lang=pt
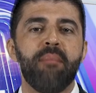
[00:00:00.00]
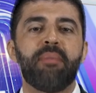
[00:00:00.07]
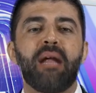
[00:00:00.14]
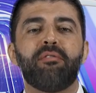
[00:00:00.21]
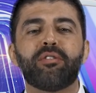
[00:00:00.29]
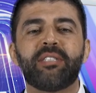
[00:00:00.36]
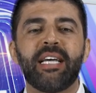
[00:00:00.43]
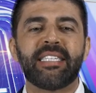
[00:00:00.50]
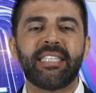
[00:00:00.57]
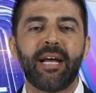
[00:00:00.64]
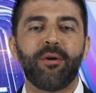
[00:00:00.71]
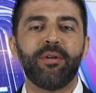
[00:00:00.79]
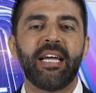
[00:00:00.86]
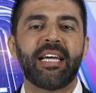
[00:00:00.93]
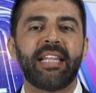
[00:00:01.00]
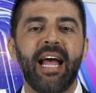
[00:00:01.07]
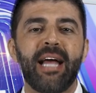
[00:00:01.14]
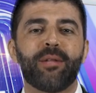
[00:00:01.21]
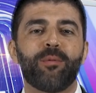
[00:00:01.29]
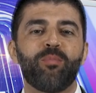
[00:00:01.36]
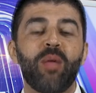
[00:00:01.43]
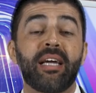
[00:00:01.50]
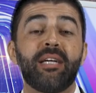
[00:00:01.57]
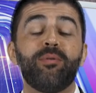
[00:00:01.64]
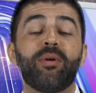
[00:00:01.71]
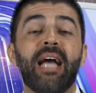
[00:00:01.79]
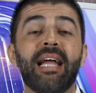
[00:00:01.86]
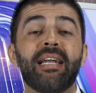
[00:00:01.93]
Para você que está conectado aqui
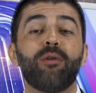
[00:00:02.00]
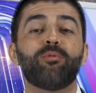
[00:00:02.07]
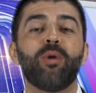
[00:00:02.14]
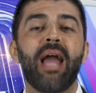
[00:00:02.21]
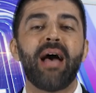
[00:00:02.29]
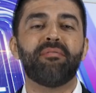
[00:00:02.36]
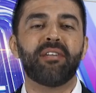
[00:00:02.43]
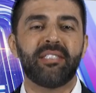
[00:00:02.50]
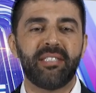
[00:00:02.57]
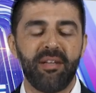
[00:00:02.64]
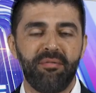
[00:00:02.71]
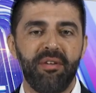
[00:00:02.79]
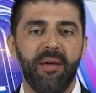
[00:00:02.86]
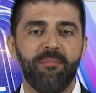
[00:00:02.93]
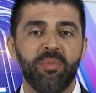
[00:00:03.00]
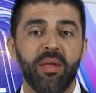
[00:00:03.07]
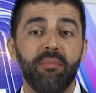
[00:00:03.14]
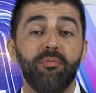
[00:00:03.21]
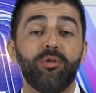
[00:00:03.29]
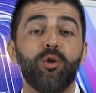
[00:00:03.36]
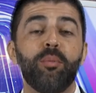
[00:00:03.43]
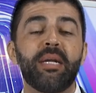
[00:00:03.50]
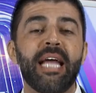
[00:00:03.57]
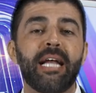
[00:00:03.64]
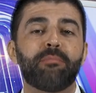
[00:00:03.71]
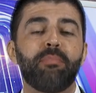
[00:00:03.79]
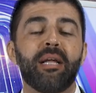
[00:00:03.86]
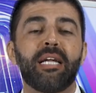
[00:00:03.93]
no canal do Lavras TV, muito
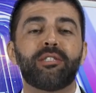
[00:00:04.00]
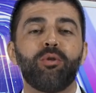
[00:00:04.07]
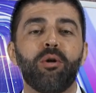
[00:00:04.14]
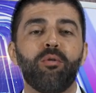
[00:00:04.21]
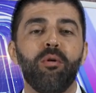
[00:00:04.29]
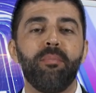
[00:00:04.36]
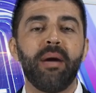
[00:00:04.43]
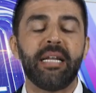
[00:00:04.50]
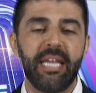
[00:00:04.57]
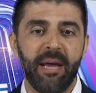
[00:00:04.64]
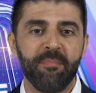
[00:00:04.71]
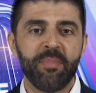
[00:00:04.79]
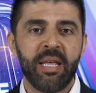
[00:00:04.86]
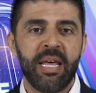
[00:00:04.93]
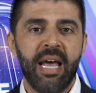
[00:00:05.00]
obrigado pela sua companhia.